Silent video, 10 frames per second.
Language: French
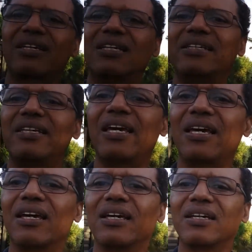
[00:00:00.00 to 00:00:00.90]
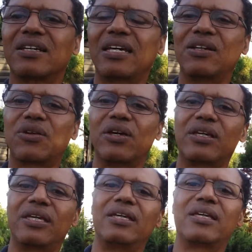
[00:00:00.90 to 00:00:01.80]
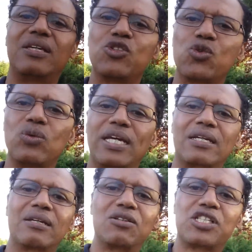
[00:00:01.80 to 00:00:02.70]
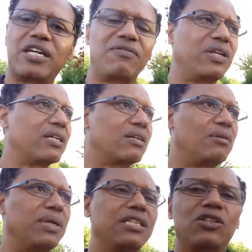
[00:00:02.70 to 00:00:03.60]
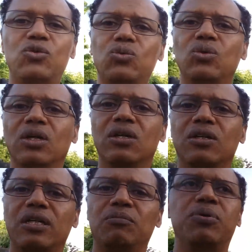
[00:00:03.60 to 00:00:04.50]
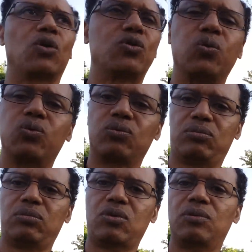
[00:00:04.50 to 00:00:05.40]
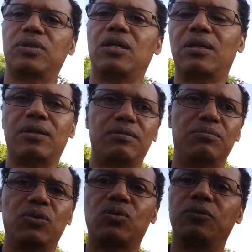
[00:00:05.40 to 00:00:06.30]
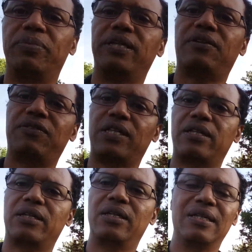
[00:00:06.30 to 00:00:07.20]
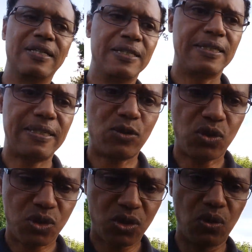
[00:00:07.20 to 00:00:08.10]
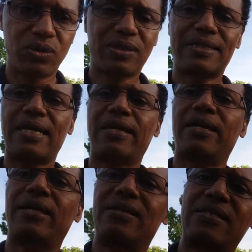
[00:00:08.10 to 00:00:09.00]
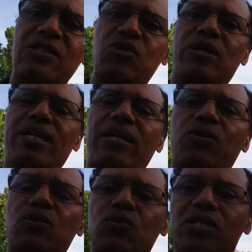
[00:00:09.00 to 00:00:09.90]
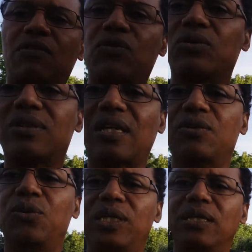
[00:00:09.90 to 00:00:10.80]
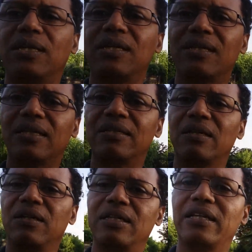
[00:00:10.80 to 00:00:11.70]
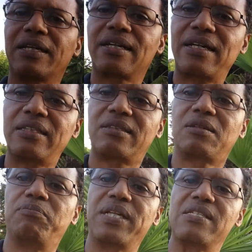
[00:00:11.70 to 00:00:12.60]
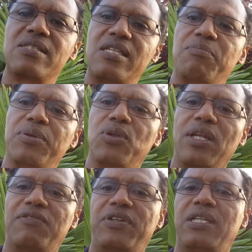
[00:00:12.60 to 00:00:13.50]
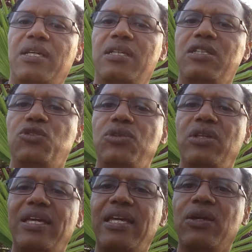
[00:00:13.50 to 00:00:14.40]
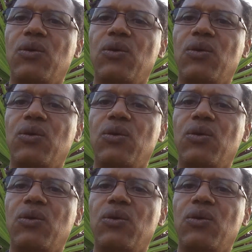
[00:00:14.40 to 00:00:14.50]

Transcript: qu'il n'y ait quelqu'un qui, joue les grands chefs, les grands Manitou et bloque tout comme dans beaucoup de pays africains. Et ce sont ces, secrets que nous avons traduits dans les quatre principes de la fédéralitude et